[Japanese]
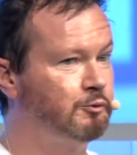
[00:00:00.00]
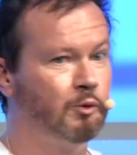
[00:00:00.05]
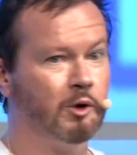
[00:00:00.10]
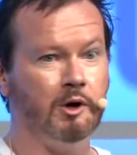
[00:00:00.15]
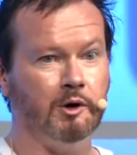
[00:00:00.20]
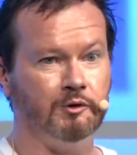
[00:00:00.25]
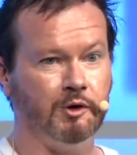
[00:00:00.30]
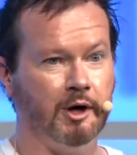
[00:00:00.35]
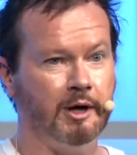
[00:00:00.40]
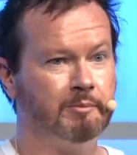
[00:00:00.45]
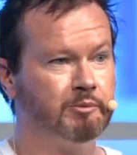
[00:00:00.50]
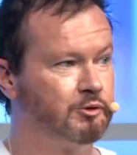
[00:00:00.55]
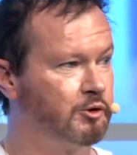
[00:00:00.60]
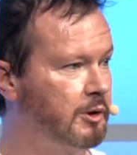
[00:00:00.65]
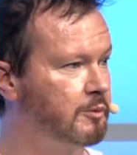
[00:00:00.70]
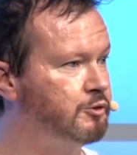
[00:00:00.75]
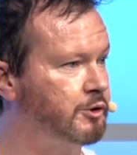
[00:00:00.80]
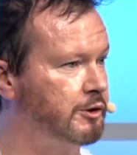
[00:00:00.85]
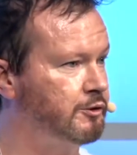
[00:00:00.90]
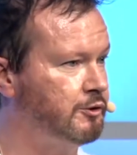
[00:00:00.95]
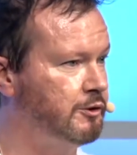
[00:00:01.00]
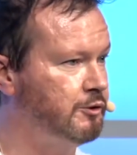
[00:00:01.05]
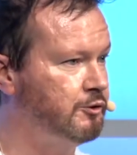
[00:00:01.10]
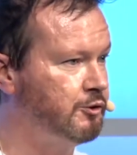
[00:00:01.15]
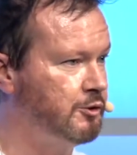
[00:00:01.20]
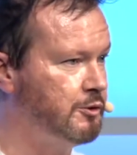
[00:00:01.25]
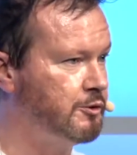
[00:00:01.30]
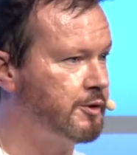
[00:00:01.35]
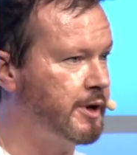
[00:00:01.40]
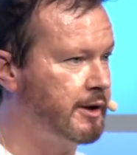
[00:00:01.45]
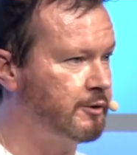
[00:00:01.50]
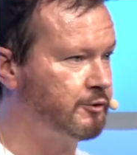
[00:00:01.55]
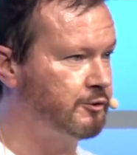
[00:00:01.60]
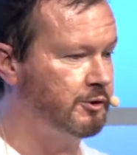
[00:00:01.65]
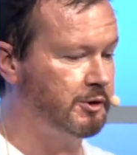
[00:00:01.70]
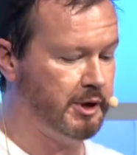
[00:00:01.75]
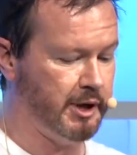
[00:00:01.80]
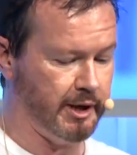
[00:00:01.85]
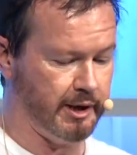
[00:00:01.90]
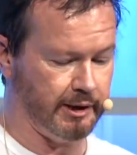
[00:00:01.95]
てください
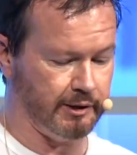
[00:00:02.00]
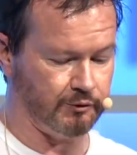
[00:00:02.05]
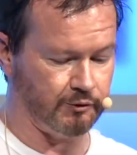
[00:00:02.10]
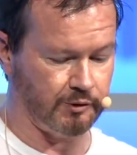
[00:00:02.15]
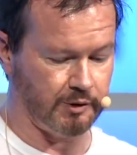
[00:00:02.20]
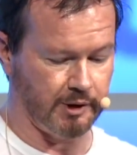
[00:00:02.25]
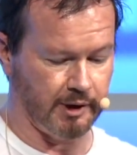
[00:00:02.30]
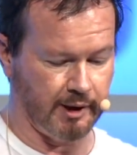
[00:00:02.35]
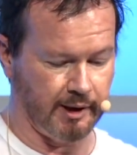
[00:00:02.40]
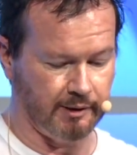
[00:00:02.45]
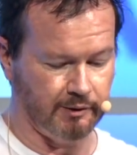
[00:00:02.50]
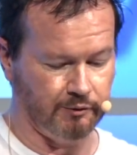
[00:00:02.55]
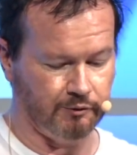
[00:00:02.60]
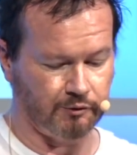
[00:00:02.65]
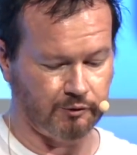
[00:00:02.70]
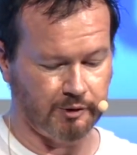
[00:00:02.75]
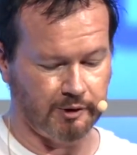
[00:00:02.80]
でハイパーオブジェクト